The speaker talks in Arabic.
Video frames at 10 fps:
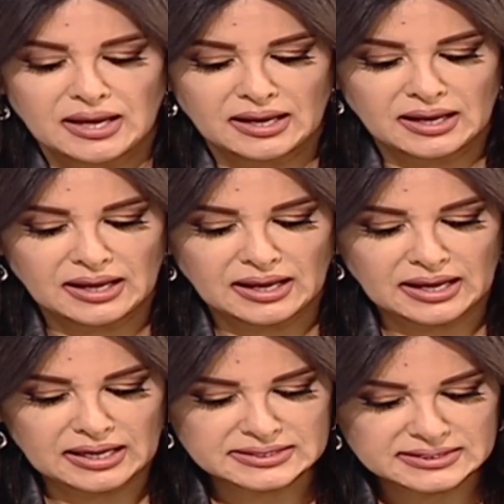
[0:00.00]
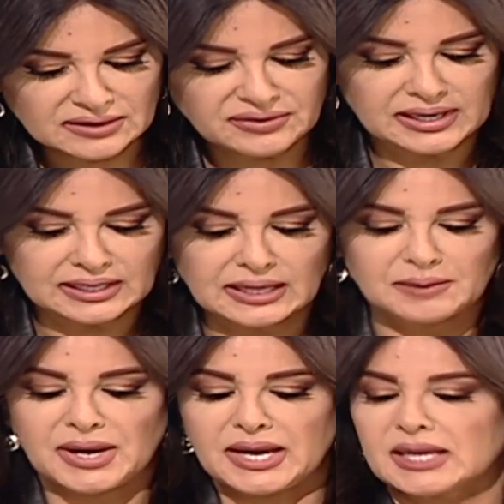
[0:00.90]
آه، السفر لدى
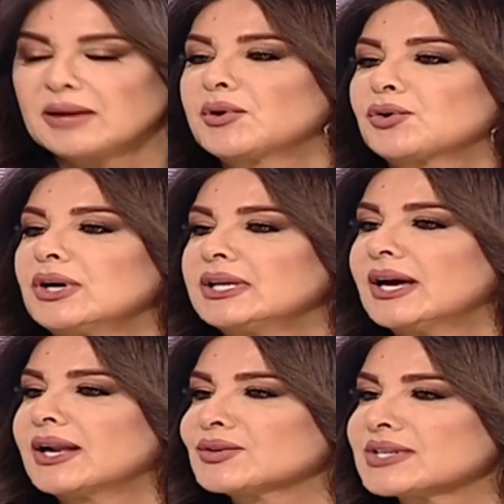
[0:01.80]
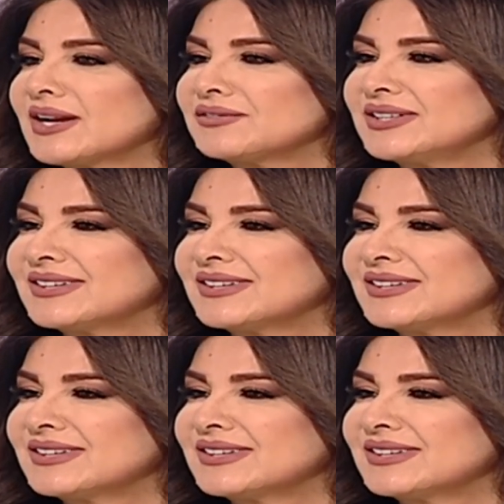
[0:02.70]
المحاكم الروحية أهلا وسهلا فيك